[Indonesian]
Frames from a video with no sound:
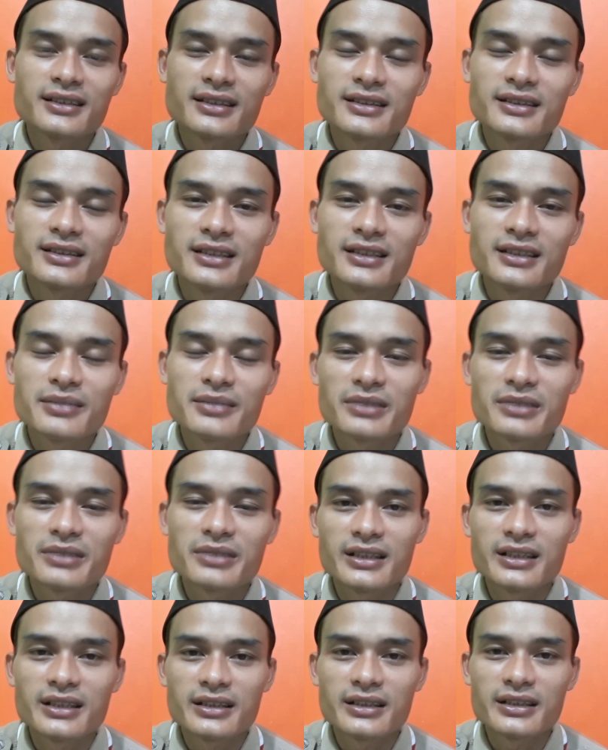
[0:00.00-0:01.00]
Jadi
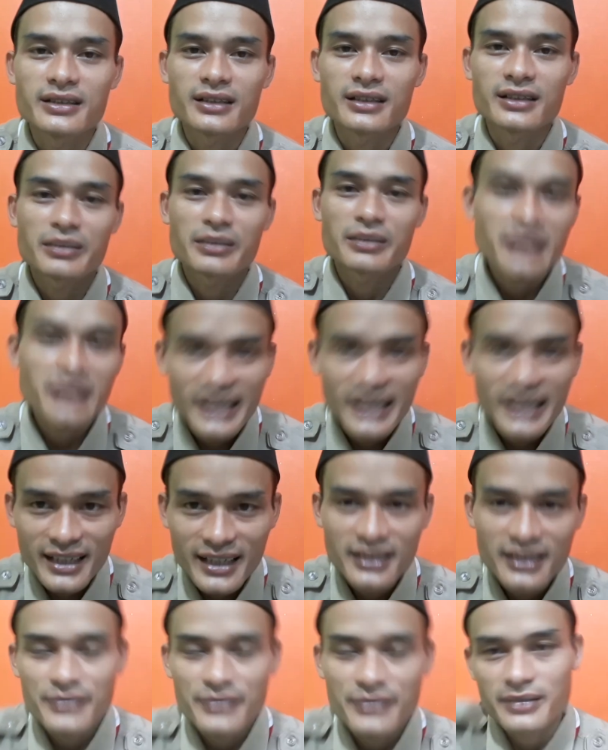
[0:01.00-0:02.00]
menjadi lebih
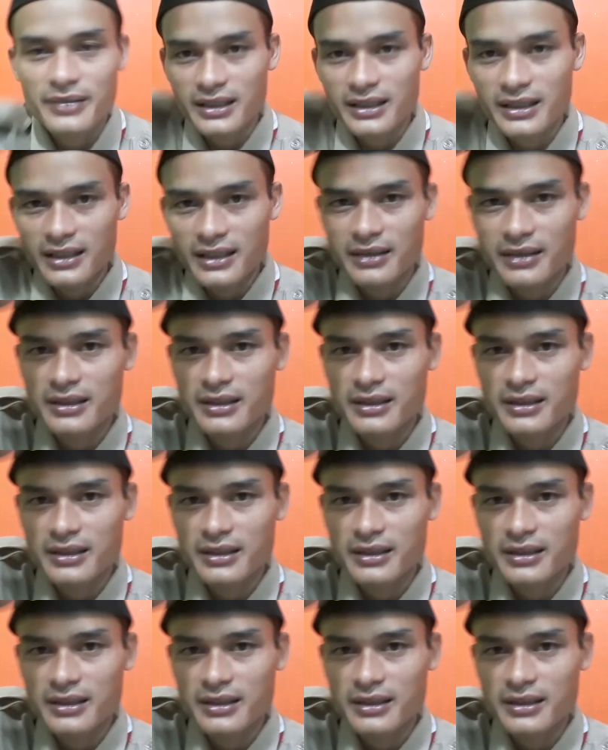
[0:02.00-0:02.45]
kreatif nanti